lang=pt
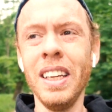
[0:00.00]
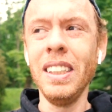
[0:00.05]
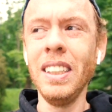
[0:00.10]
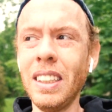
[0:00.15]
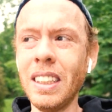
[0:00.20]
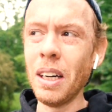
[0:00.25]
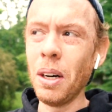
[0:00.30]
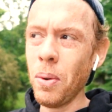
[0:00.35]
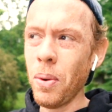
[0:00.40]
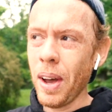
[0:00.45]

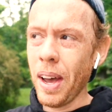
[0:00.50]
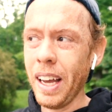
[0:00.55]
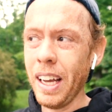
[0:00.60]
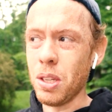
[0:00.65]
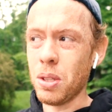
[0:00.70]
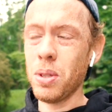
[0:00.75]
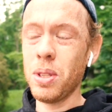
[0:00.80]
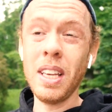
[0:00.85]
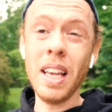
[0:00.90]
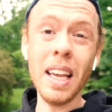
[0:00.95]
Então é
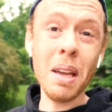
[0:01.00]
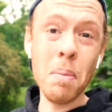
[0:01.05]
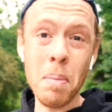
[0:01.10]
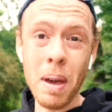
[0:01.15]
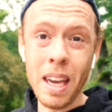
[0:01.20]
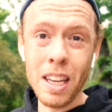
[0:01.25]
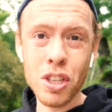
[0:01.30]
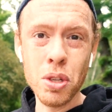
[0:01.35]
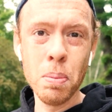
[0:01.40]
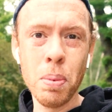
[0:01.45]
isso,
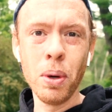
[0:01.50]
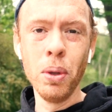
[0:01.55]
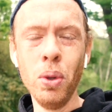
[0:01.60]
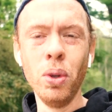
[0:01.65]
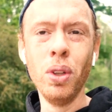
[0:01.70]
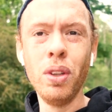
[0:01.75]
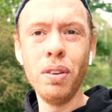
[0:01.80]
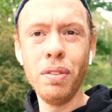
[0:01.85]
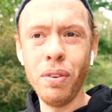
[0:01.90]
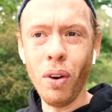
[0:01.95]
segmente um
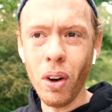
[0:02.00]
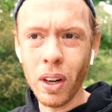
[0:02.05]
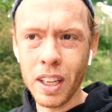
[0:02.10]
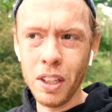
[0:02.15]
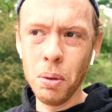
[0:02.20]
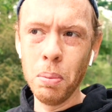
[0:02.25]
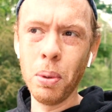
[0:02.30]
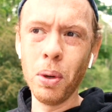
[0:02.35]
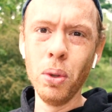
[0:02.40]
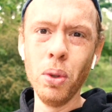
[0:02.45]
produto, foque
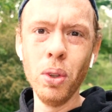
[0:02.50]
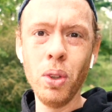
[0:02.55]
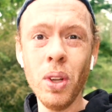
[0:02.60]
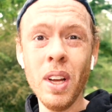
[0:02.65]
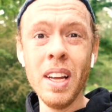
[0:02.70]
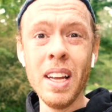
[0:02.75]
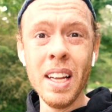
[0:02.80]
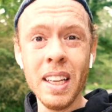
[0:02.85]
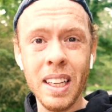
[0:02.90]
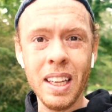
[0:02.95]
num produto
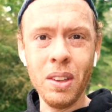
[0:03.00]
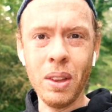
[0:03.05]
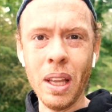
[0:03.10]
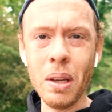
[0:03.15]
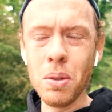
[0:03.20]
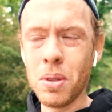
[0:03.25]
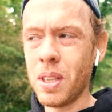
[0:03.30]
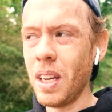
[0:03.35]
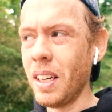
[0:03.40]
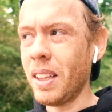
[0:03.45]
que
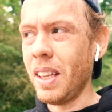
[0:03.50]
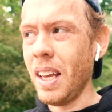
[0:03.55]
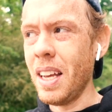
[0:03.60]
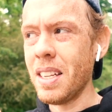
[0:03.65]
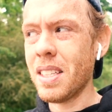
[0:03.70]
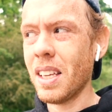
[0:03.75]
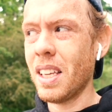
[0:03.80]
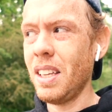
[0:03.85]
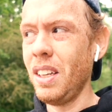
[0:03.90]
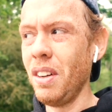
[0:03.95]
tenho
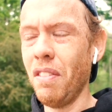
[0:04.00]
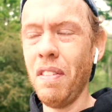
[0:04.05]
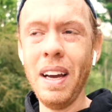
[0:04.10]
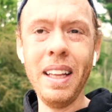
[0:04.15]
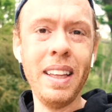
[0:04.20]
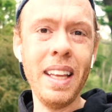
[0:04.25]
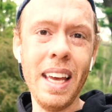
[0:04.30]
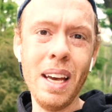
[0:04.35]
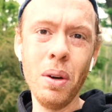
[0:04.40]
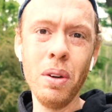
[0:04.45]
certeza que não vai
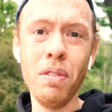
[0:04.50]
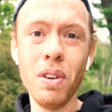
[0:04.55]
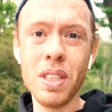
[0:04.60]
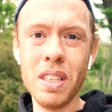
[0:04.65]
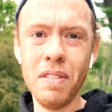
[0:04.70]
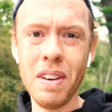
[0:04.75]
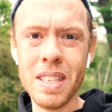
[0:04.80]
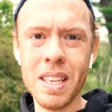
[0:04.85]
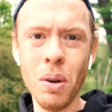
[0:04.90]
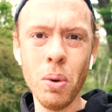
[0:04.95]
ter erro e
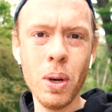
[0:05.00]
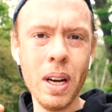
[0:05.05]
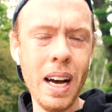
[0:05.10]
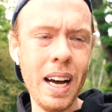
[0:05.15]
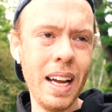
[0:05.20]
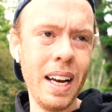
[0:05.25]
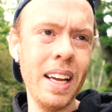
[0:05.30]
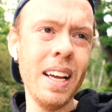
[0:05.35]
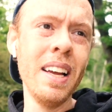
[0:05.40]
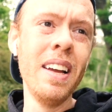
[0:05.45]
você vai ser o
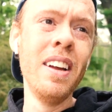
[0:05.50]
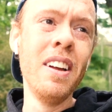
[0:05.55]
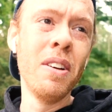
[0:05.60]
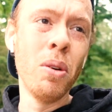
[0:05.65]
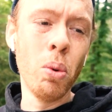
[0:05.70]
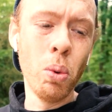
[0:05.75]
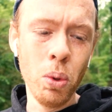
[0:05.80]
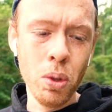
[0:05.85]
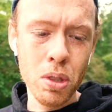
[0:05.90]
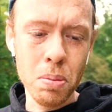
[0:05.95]
cara,
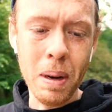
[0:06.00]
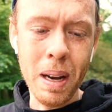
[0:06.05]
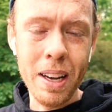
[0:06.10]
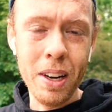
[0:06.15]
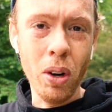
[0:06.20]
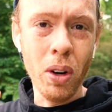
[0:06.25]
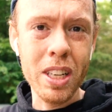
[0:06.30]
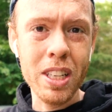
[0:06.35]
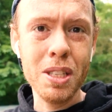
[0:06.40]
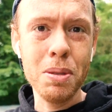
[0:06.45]
um dos
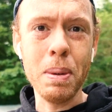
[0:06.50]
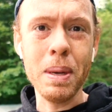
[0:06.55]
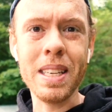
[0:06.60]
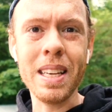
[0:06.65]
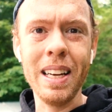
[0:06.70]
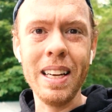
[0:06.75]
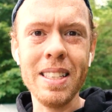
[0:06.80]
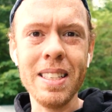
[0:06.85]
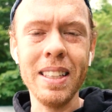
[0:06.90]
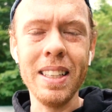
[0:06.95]
maiores
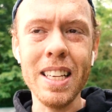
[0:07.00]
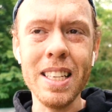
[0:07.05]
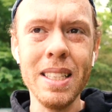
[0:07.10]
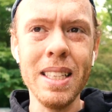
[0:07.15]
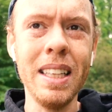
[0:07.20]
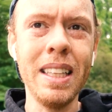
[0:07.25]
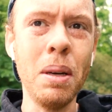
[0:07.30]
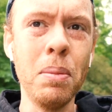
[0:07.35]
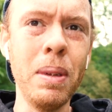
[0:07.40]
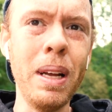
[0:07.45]
especialistas desse
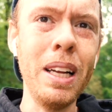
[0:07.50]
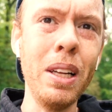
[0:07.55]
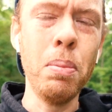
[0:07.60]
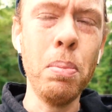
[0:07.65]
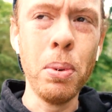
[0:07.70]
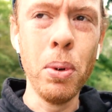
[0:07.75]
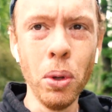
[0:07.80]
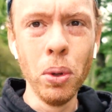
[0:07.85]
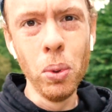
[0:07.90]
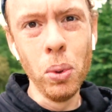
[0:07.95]
determinado
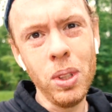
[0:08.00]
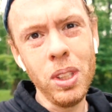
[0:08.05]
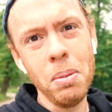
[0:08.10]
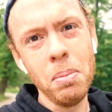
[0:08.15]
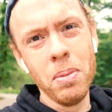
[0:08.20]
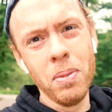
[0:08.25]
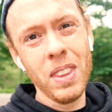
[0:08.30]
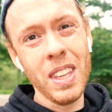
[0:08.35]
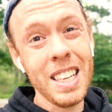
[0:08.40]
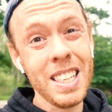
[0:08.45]
produto,
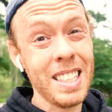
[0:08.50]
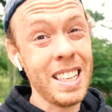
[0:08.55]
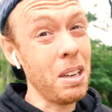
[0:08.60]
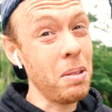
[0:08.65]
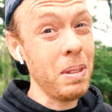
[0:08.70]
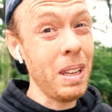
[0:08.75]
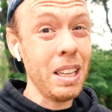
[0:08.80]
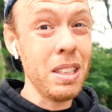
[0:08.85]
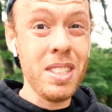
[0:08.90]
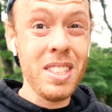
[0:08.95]
desse
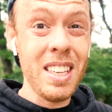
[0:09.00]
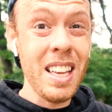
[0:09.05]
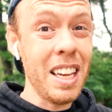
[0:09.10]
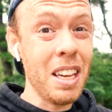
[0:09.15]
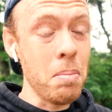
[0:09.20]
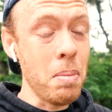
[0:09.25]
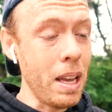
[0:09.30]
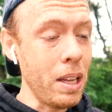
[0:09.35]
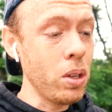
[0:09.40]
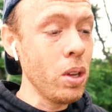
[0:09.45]
determinado
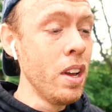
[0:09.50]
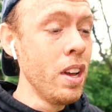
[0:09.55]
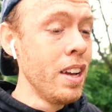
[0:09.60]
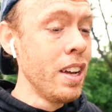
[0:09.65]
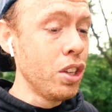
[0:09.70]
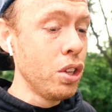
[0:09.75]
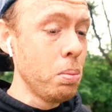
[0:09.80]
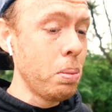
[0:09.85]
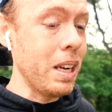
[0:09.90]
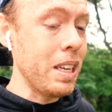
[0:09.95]
segmento
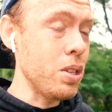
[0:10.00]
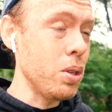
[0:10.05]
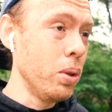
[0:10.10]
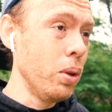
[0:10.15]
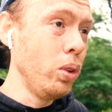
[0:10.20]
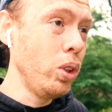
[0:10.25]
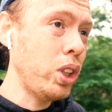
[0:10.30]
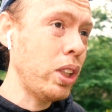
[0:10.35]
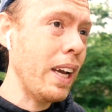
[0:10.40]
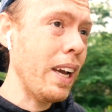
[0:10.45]
no Brasil.
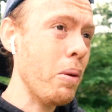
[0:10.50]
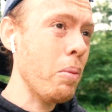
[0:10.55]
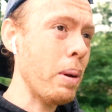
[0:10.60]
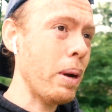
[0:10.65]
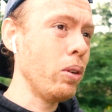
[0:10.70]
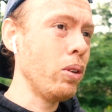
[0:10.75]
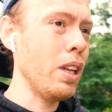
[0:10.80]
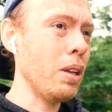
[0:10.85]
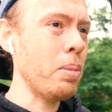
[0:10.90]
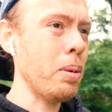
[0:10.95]
Não cheguem
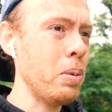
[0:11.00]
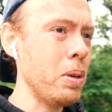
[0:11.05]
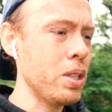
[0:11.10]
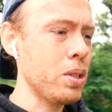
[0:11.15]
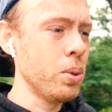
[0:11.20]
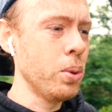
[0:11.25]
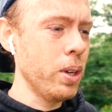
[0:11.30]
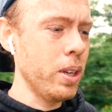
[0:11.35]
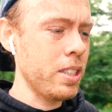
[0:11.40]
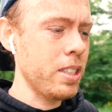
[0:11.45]
perguntando para
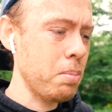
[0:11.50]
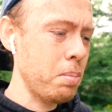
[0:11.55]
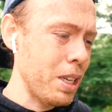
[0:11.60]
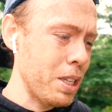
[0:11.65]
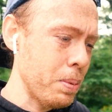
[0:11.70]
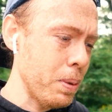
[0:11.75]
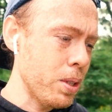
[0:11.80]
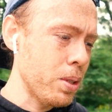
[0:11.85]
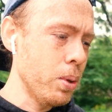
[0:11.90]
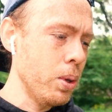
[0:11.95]
pessoas, para
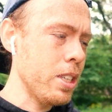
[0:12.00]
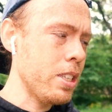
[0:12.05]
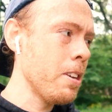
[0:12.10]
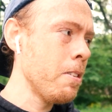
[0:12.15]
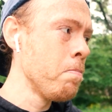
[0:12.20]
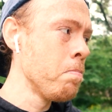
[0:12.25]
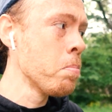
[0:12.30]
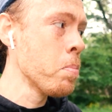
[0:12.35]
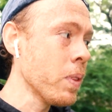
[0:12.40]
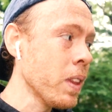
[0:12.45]
as pessoas
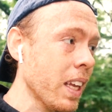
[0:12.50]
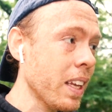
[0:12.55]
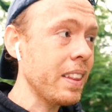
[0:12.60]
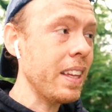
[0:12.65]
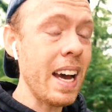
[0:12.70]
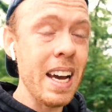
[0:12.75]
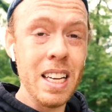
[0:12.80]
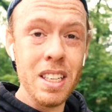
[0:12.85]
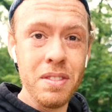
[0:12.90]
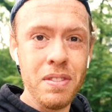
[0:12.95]

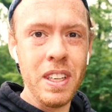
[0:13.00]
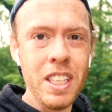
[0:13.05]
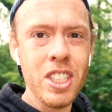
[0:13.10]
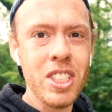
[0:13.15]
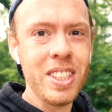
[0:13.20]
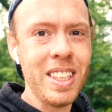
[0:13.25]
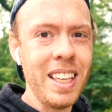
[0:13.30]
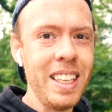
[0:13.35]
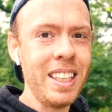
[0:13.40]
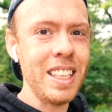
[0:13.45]
10,
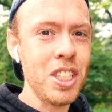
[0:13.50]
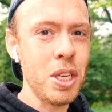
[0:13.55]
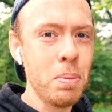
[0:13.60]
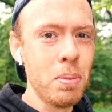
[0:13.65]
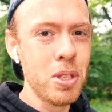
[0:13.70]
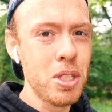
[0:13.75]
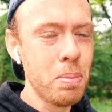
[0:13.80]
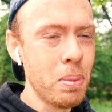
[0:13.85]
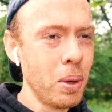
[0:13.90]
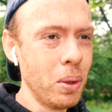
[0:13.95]
20, 30
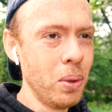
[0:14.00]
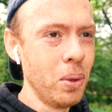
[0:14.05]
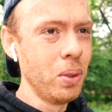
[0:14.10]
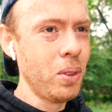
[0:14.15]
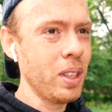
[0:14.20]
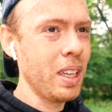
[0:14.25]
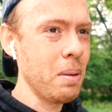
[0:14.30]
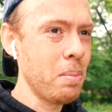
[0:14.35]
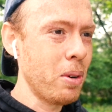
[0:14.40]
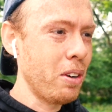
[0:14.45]
tipos de
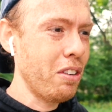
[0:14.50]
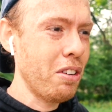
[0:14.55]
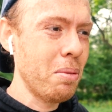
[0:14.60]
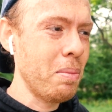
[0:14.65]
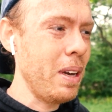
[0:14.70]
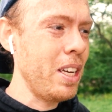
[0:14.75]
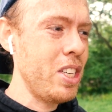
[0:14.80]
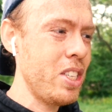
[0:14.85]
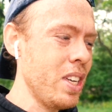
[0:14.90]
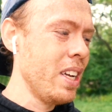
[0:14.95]
produto que
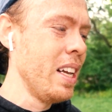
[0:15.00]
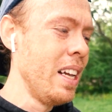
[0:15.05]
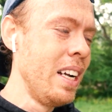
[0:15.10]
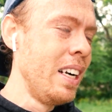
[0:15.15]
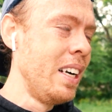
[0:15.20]
provavelmente